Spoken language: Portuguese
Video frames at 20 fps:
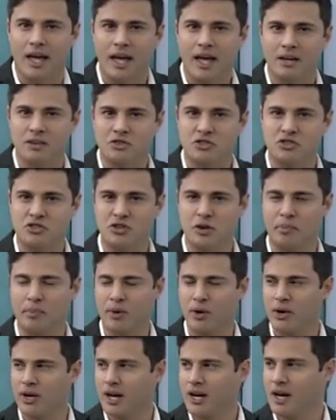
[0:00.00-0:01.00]
Este
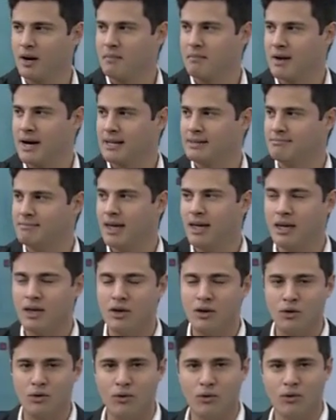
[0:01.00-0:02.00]
programa
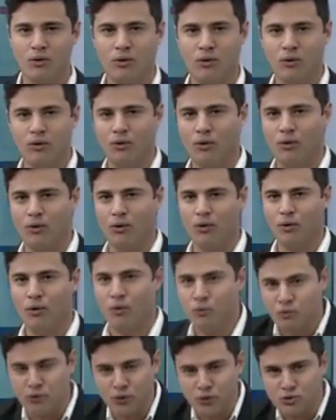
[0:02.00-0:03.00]
tem
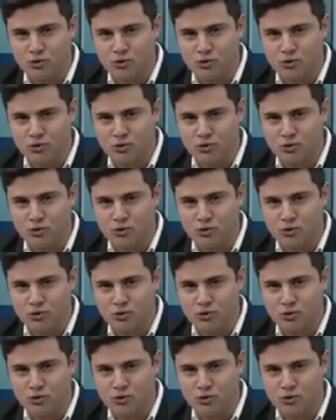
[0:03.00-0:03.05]
um